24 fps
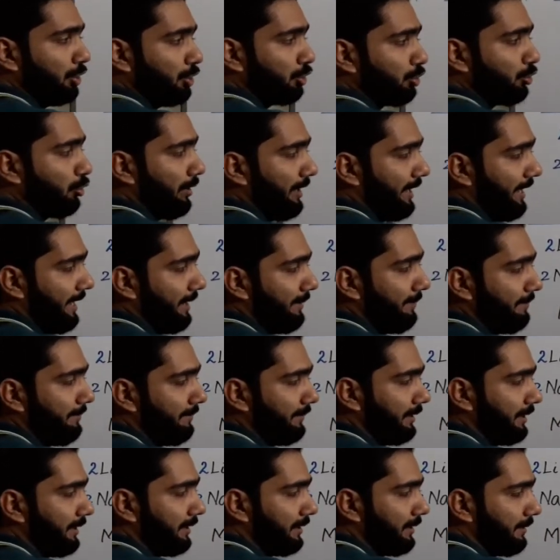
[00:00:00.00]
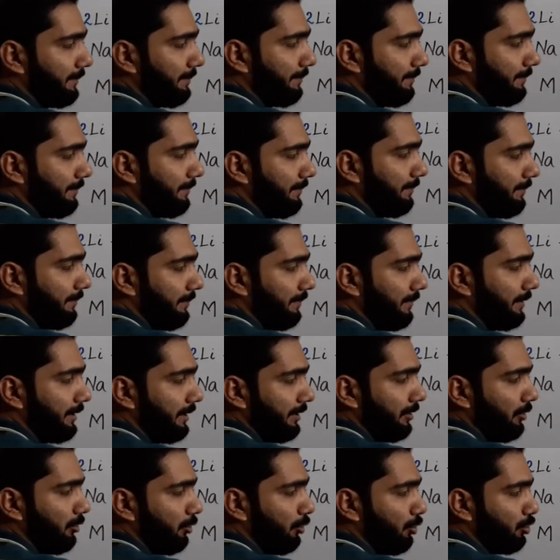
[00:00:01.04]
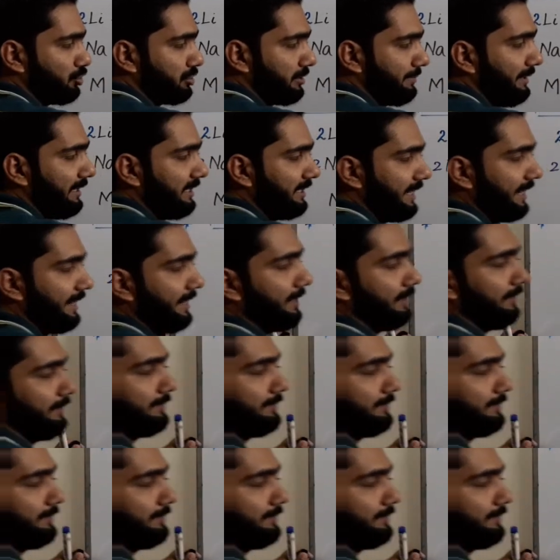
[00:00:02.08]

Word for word: तो एम ओ से मिल जाएगा